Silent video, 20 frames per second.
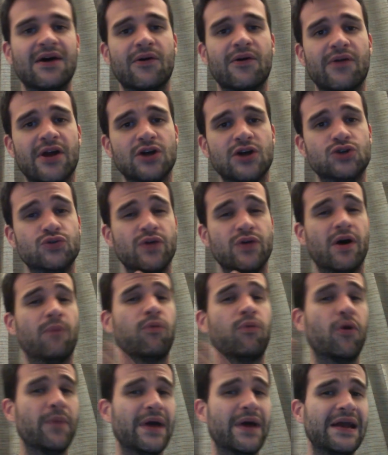On a joué en
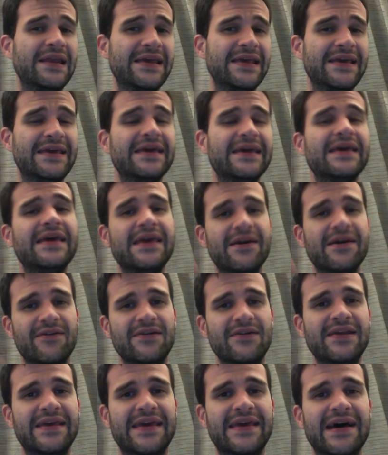Première Ligue et en
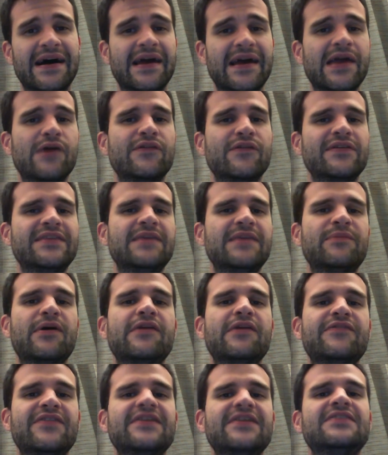Ligue 1 et on va
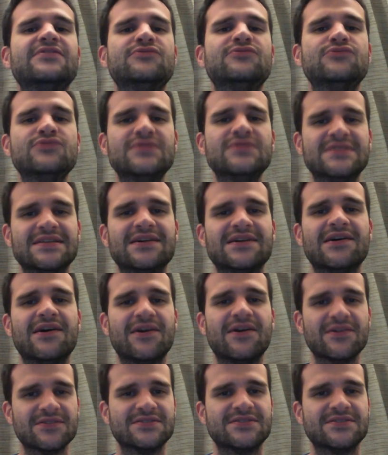débriefer tout ça
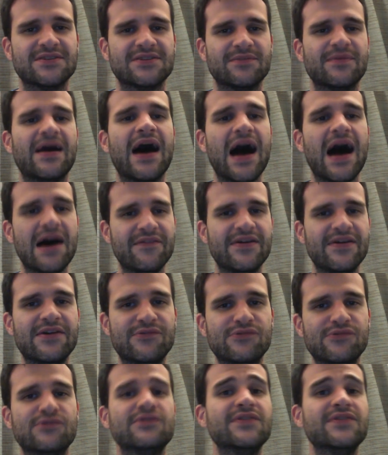ensemble avec
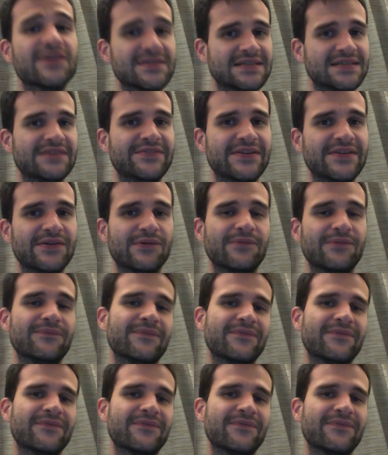vous dans cette vidéo.